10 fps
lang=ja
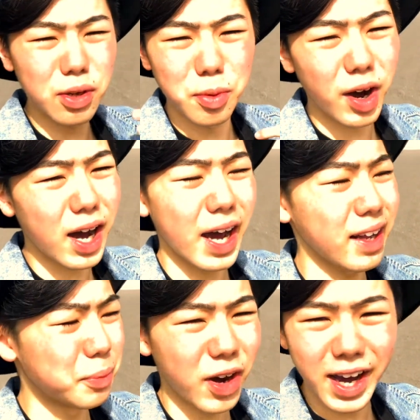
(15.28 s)
も
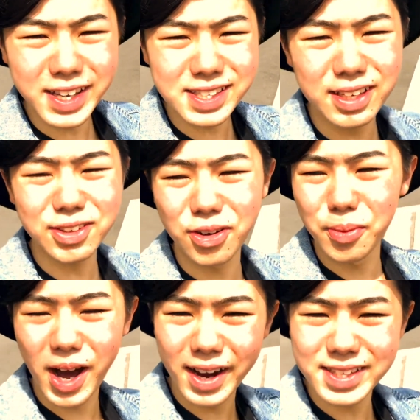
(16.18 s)
晴れもう晴れすぎ今
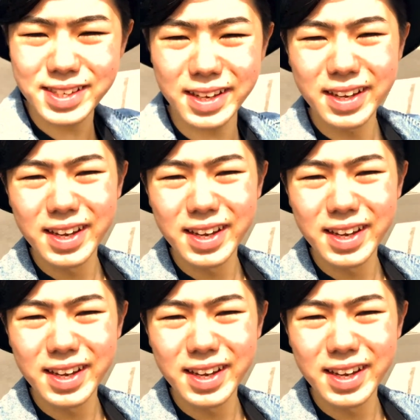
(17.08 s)
日もう晴れすぎ